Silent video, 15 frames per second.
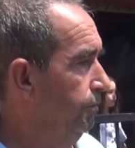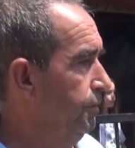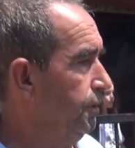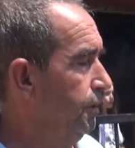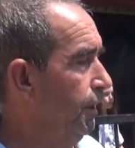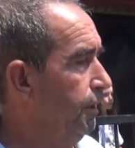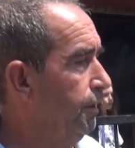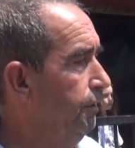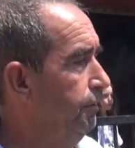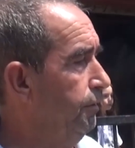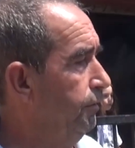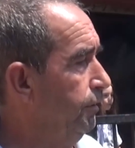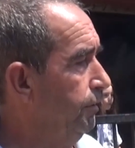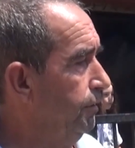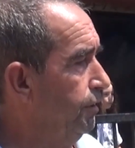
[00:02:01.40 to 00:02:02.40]
Biz terk
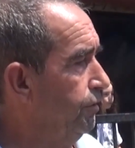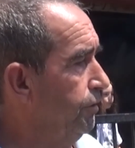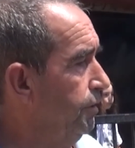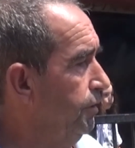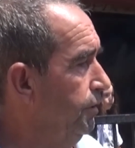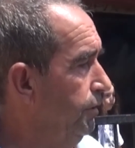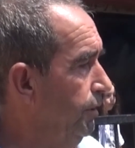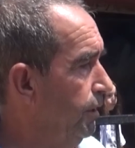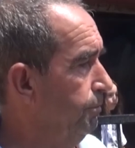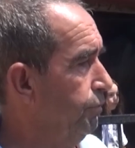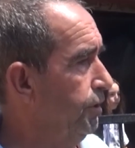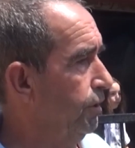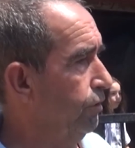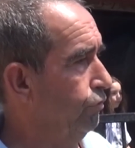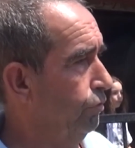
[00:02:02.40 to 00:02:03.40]
edildikten işlecek yarım
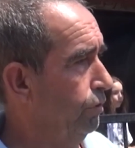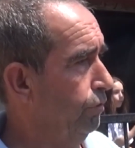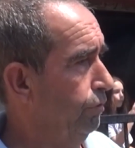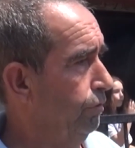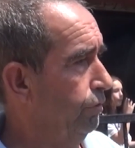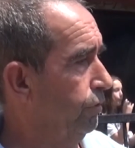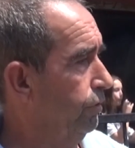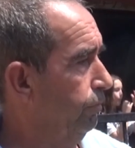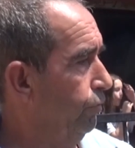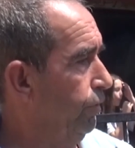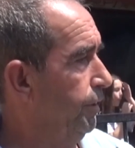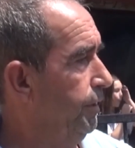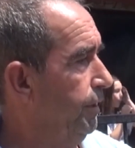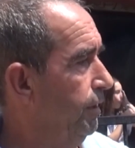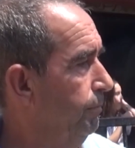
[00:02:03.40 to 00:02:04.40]
saat sonra duyduk ki
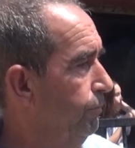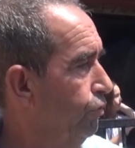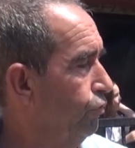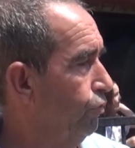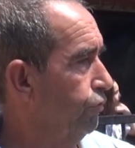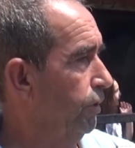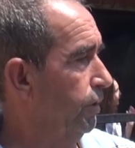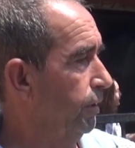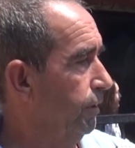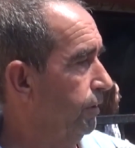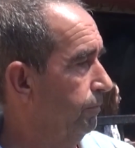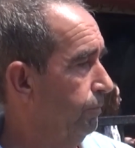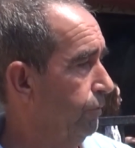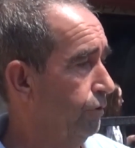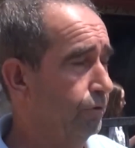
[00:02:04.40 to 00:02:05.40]
buraya gelmiş kozalak
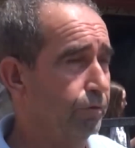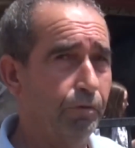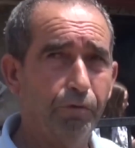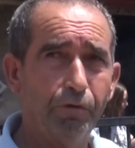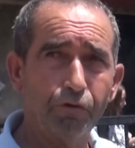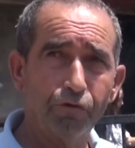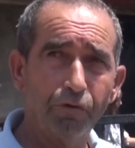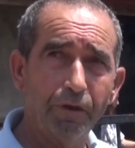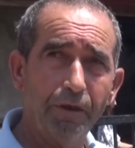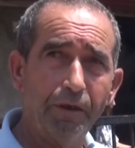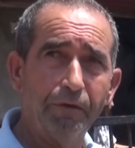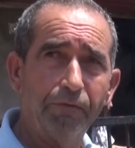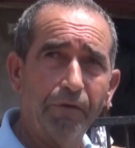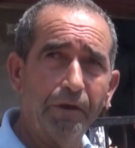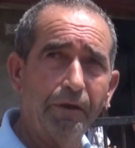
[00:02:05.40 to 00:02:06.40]
atmış. Ondan sonra
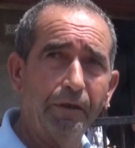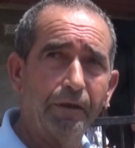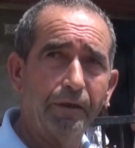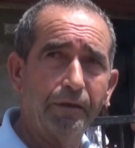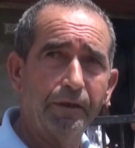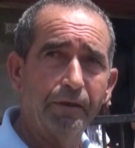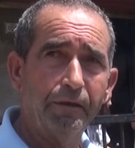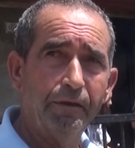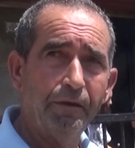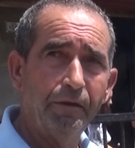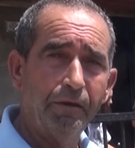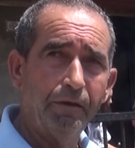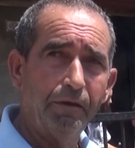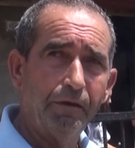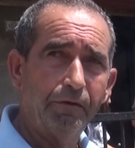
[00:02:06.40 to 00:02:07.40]
itfaiye herhalde
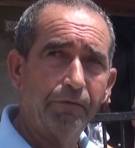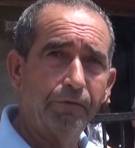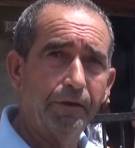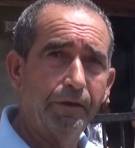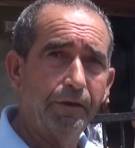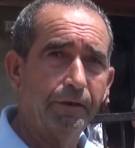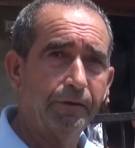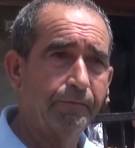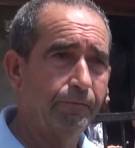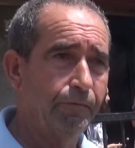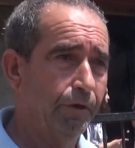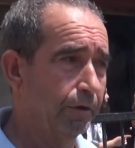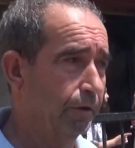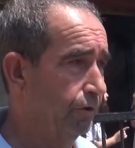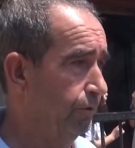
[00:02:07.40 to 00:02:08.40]
itfaiye
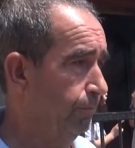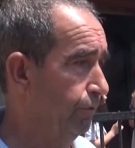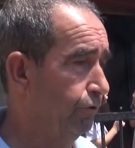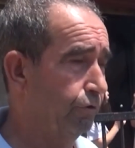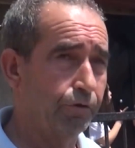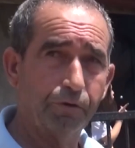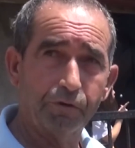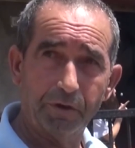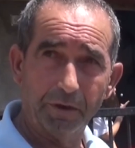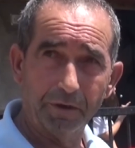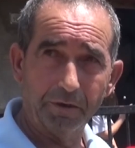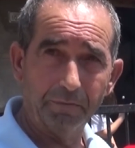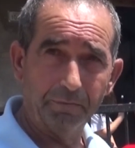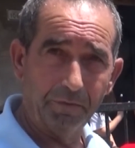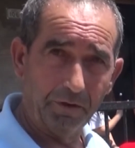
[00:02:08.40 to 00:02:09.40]
yanaşmış.
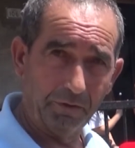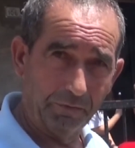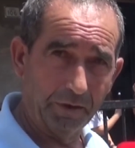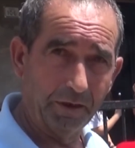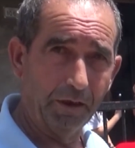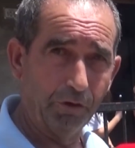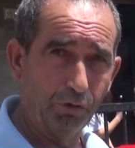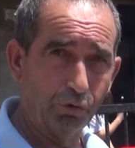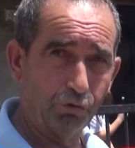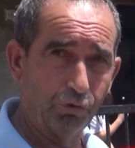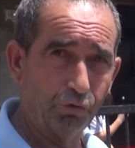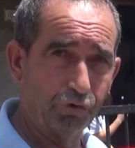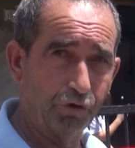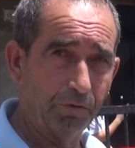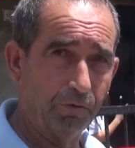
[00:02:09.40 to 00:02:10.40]
Sanırım itfaiye
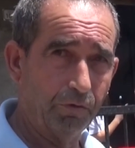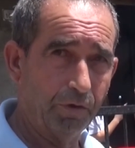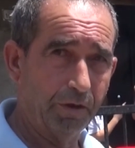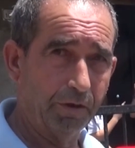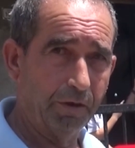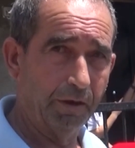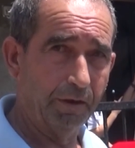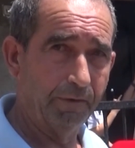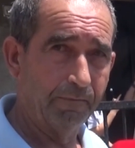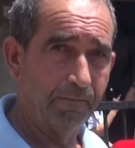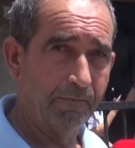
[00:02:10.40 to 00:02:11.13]
yoktu o zaman o anda.